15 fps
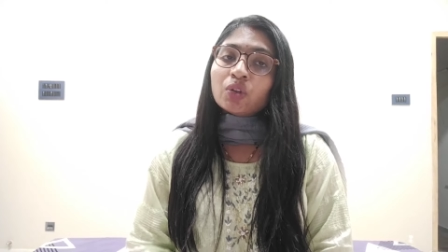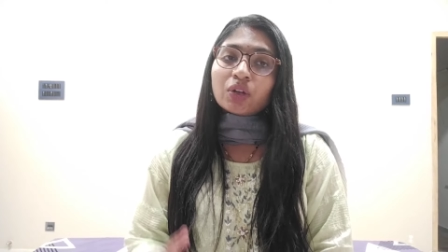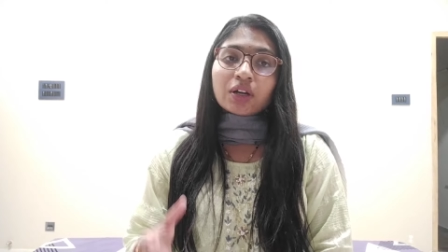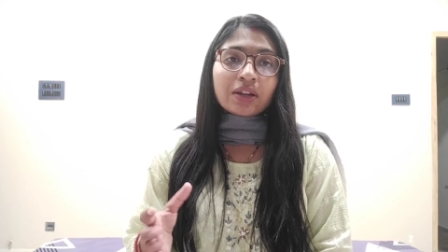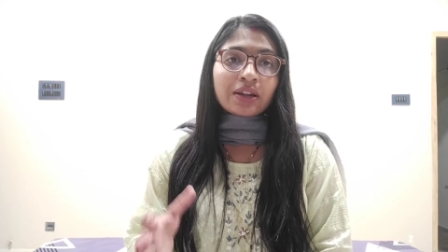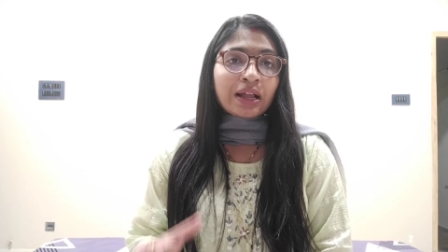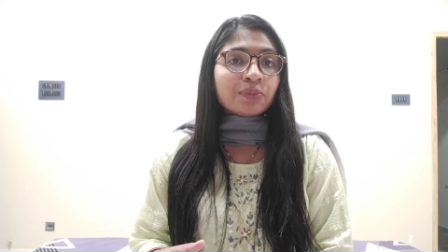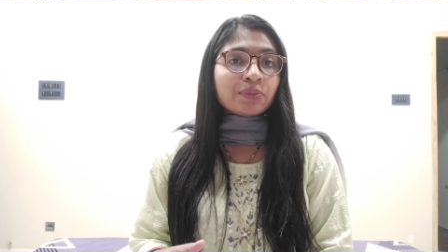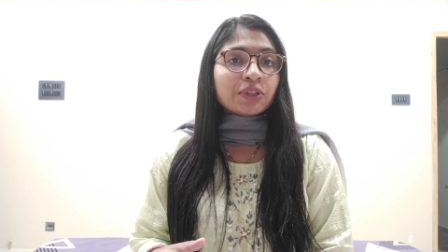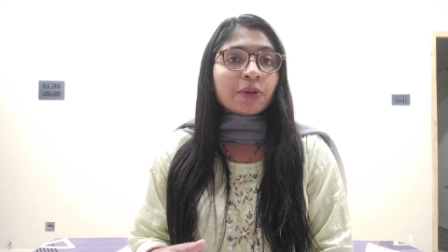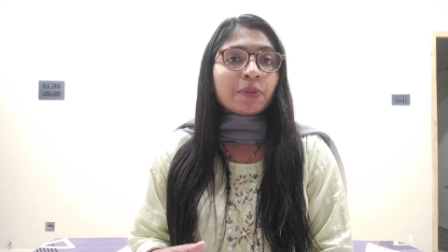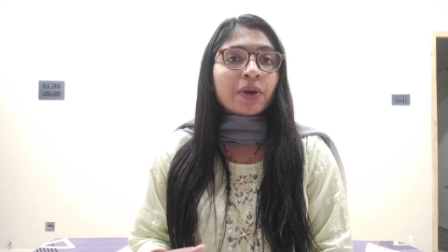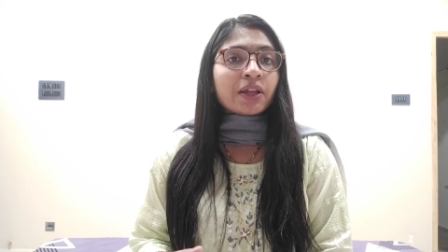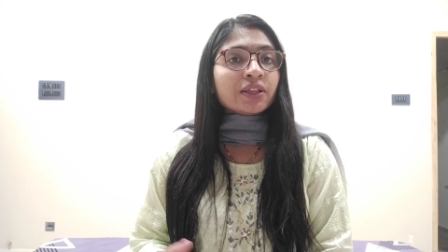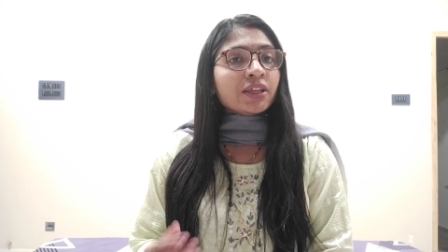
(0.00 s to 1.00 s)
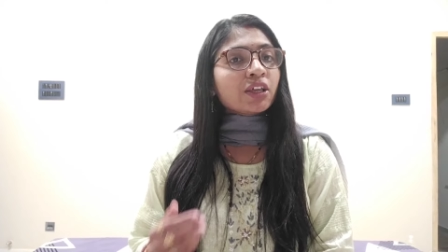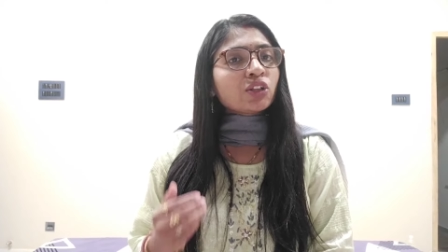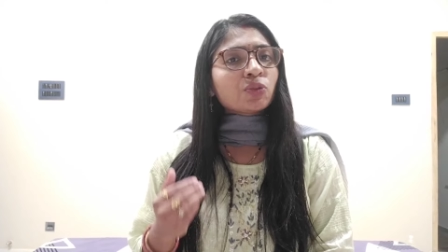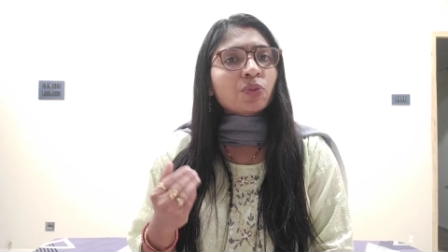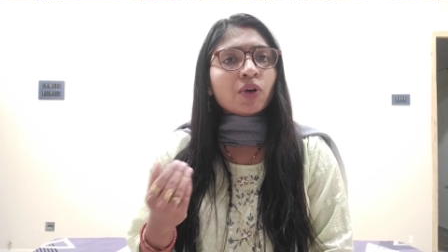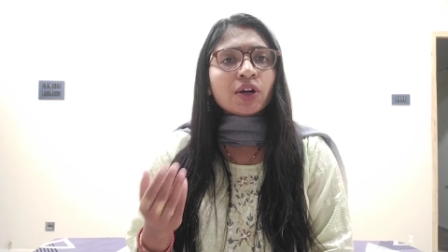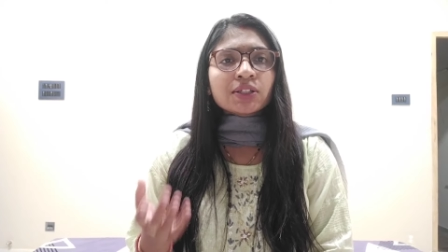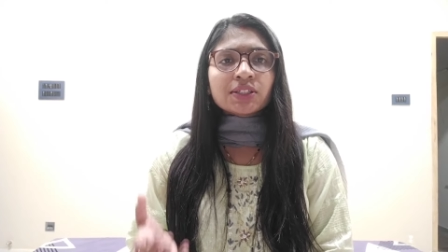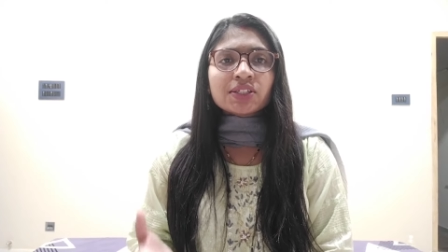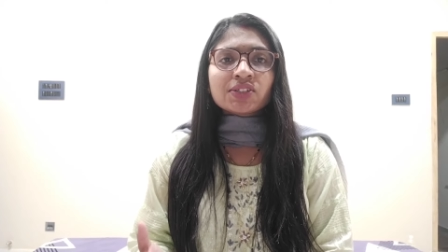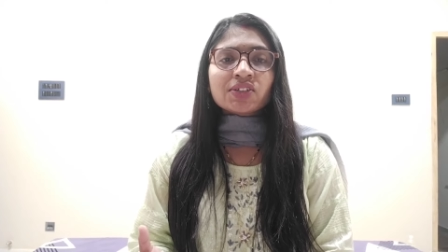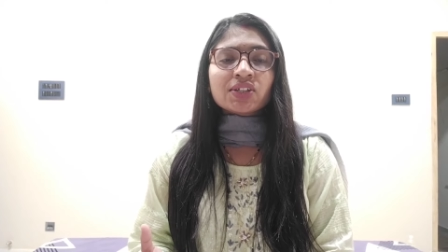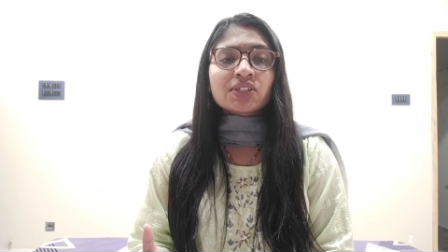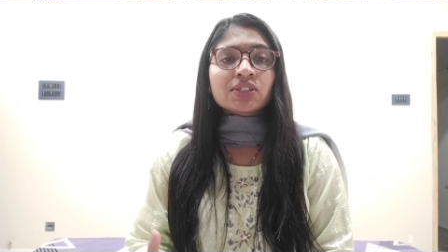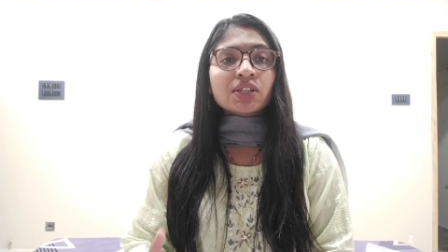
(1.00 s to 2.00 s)
तो अगर राम दरबार की है तो बहुत ही
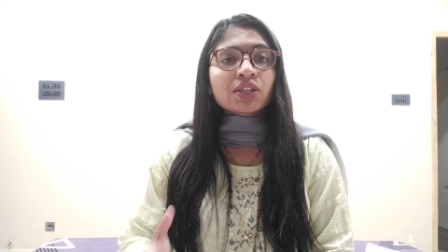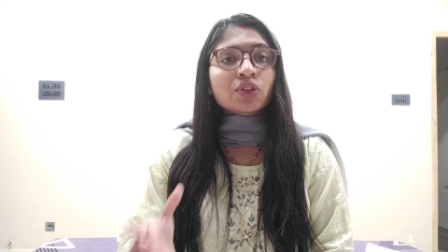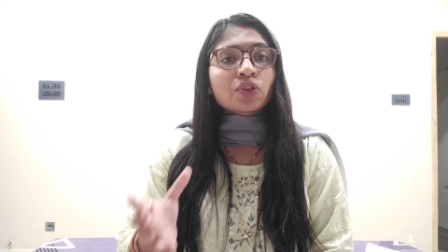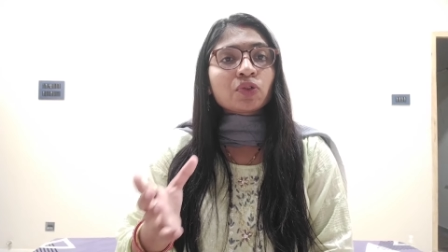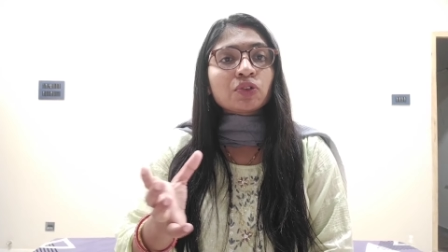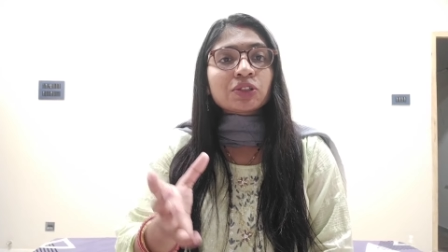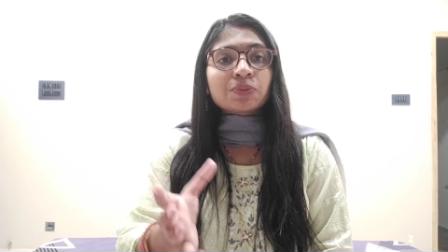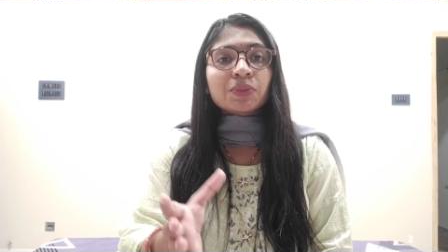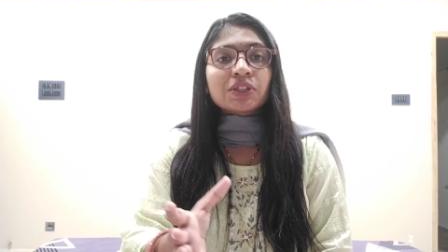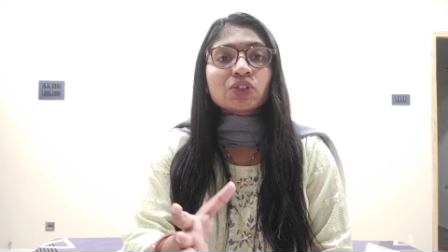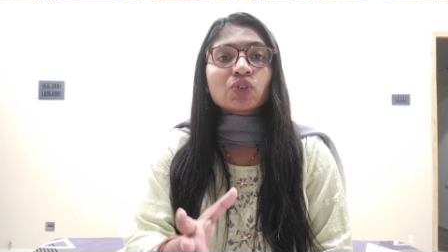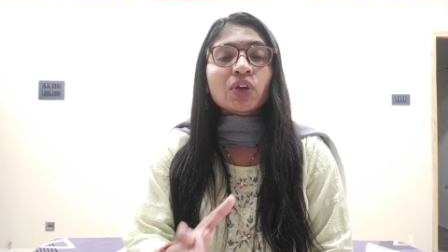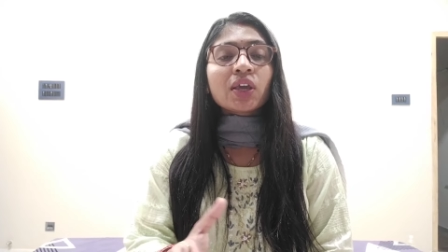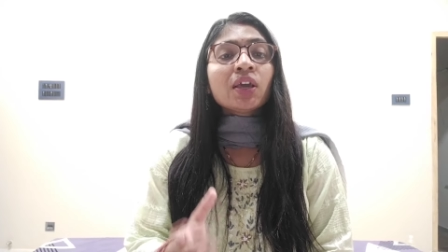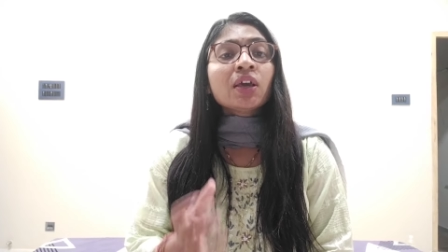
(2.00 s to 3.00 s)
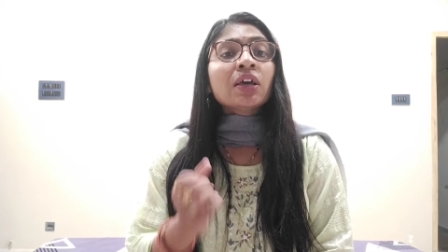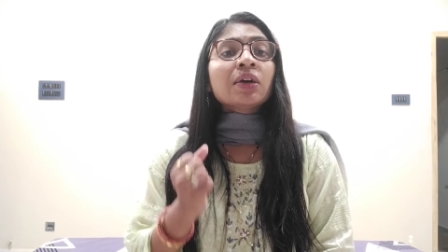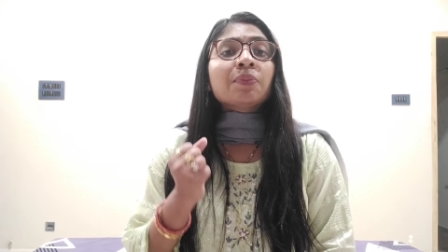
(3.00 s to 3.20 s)
श्रेष्ठ है क्योंकि उसमें जो है